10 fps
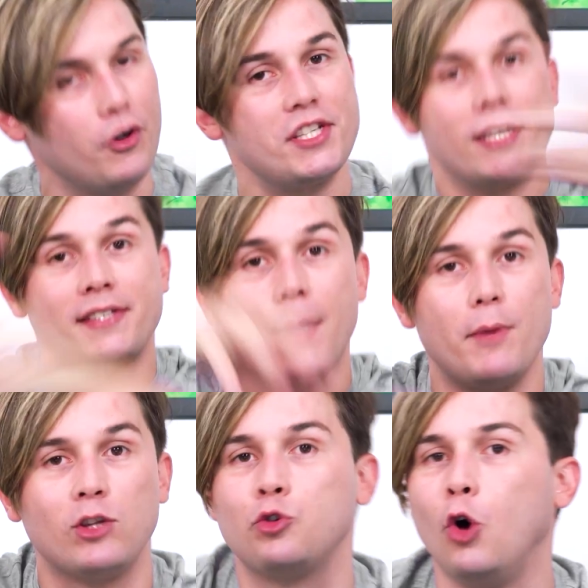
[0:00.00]
você
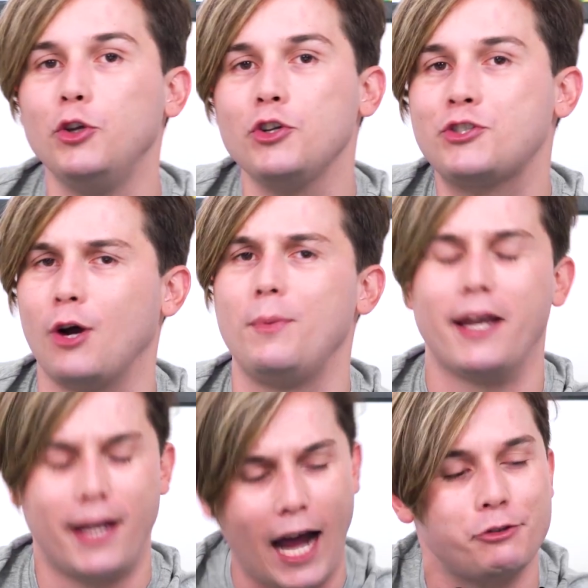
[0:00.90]
sabe tudo
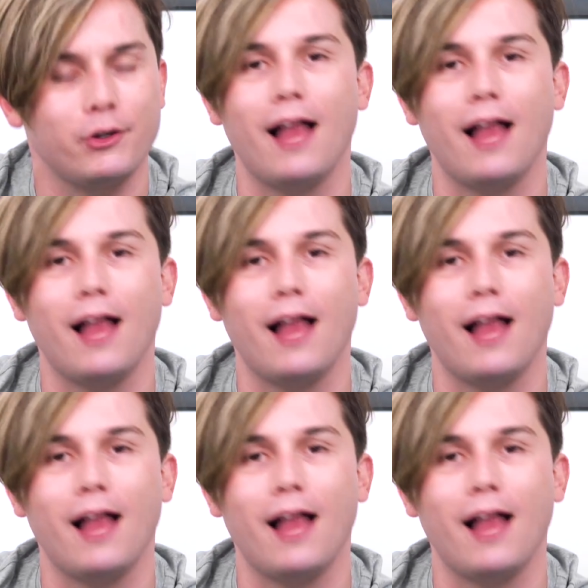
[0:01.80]
sobre Gato